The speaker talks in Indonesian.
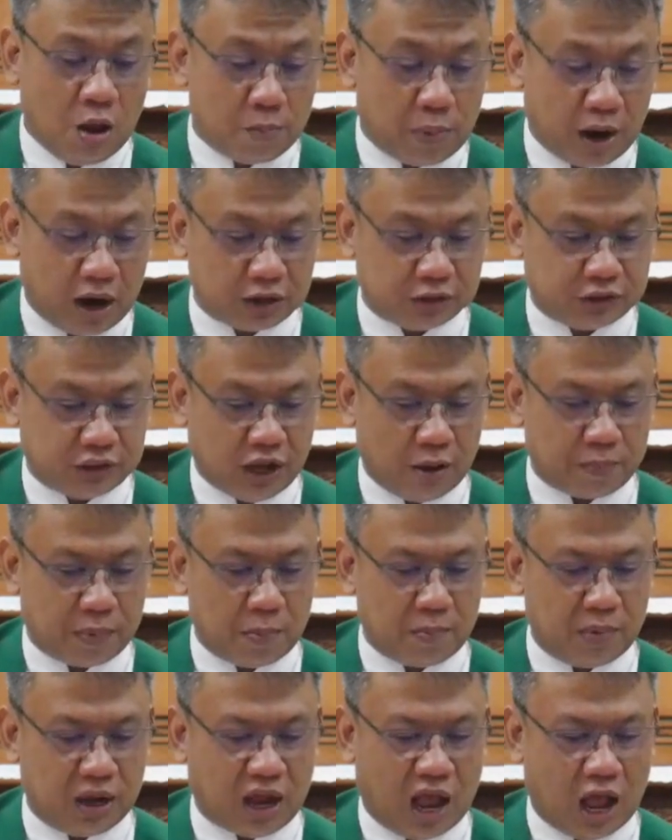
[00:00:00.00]
Barang siapa
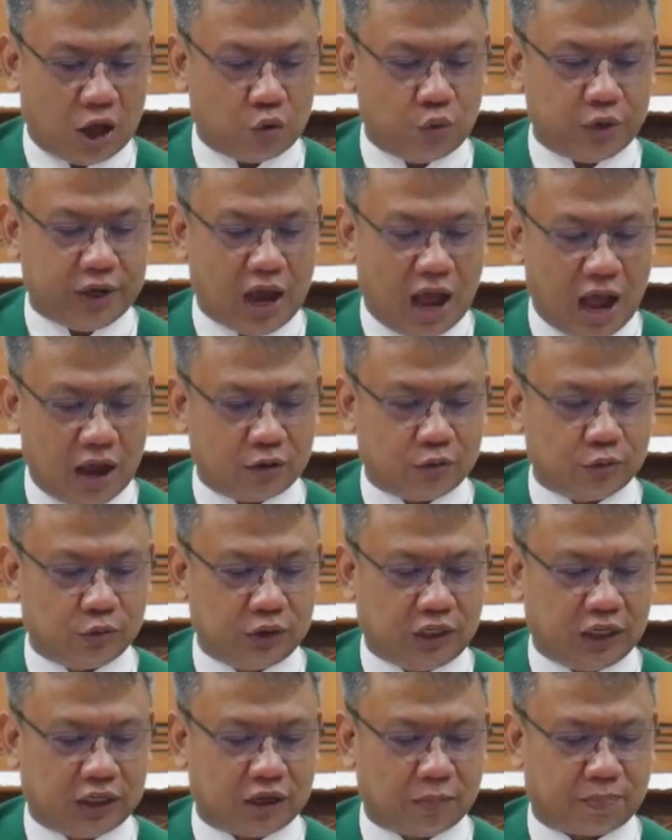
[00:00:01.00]
mengakui
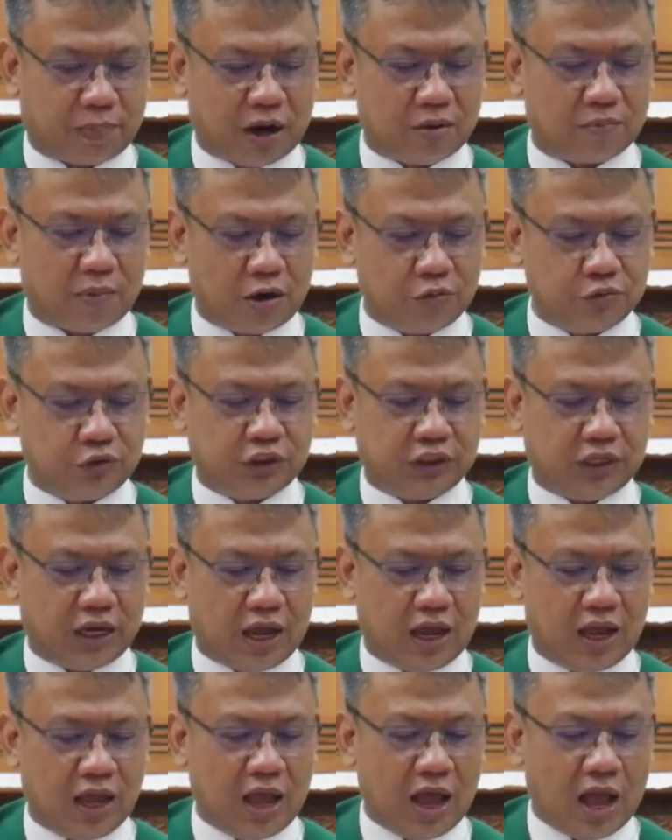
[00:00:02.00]
aku di depan
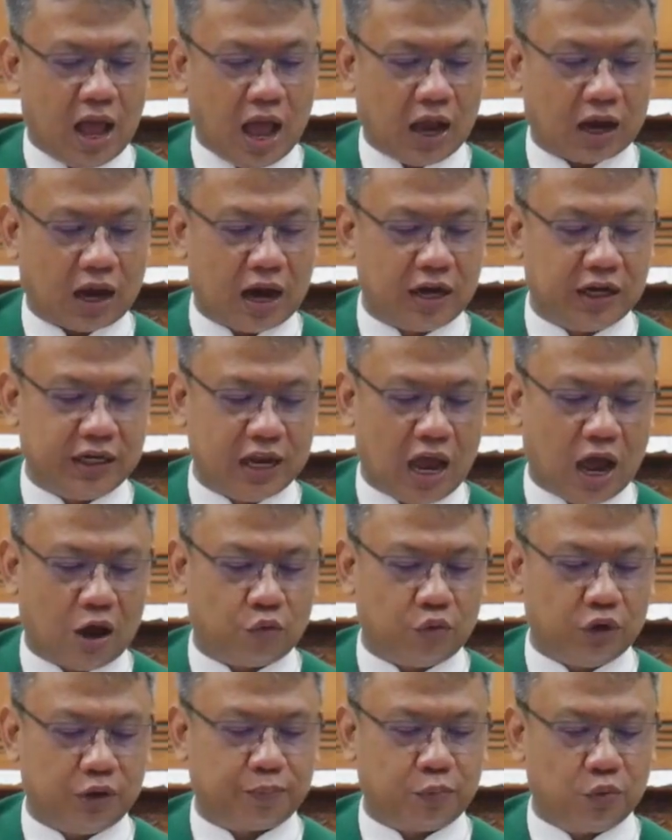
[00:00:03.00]
manusia akan
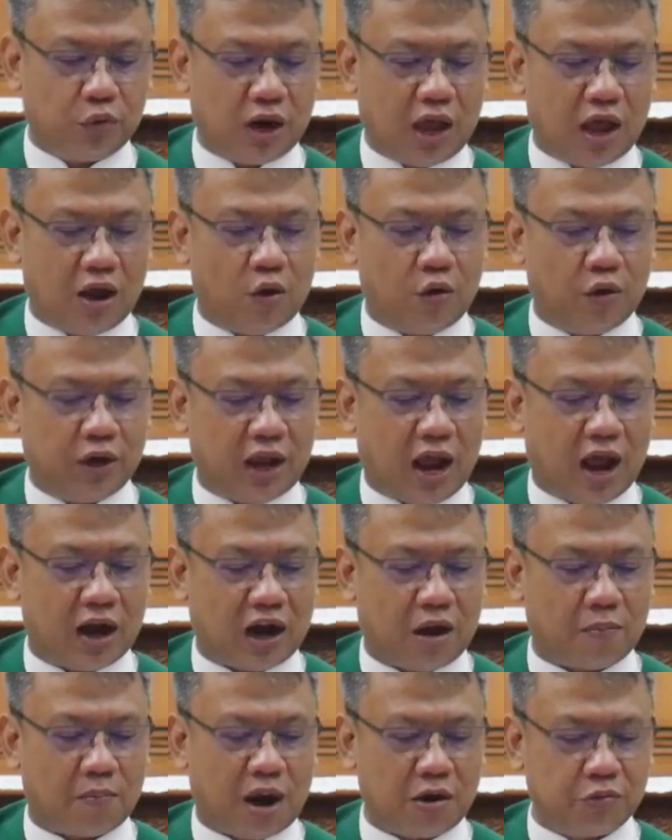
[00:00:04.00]
diakui pula oleh
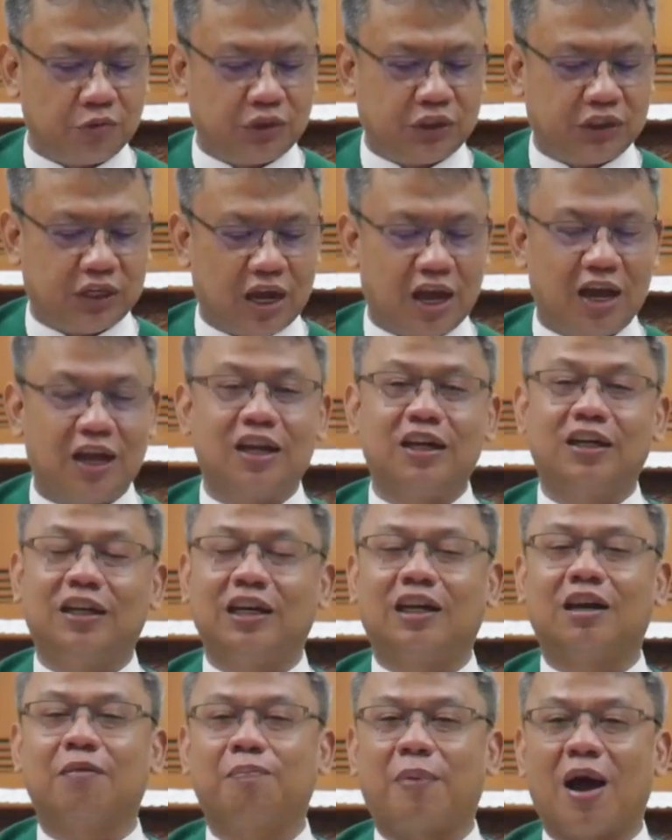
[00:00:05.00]
anak manusia
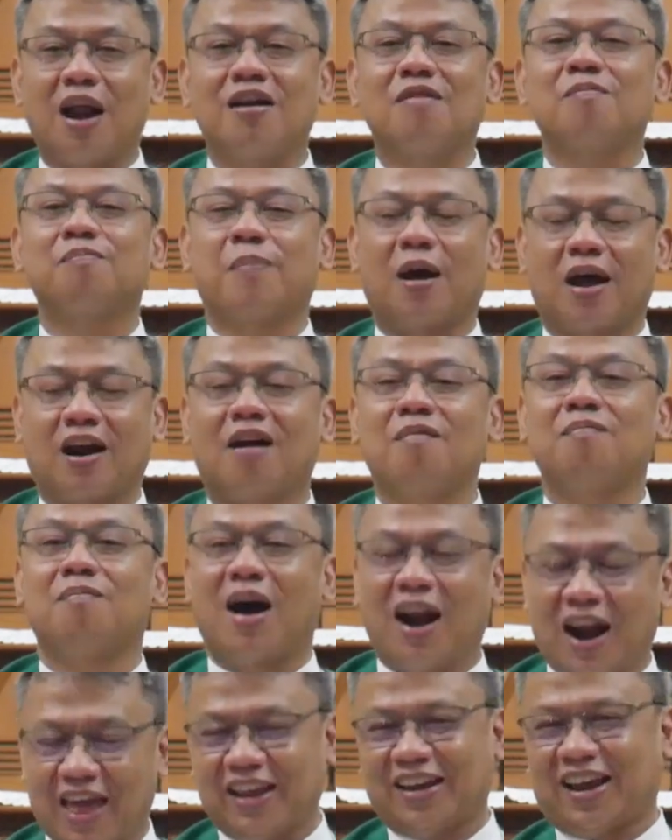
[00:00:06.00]
di depan para
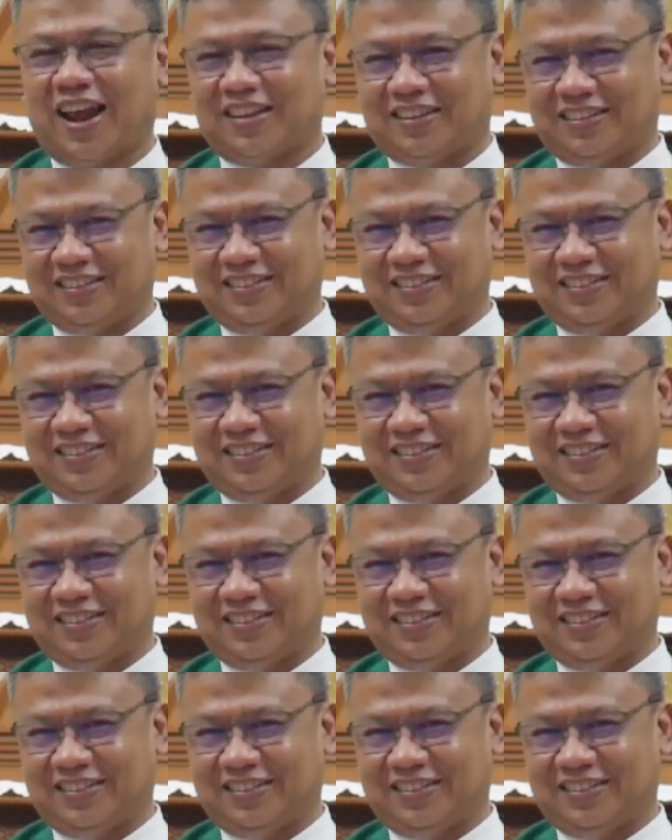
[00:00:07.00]
malaikat.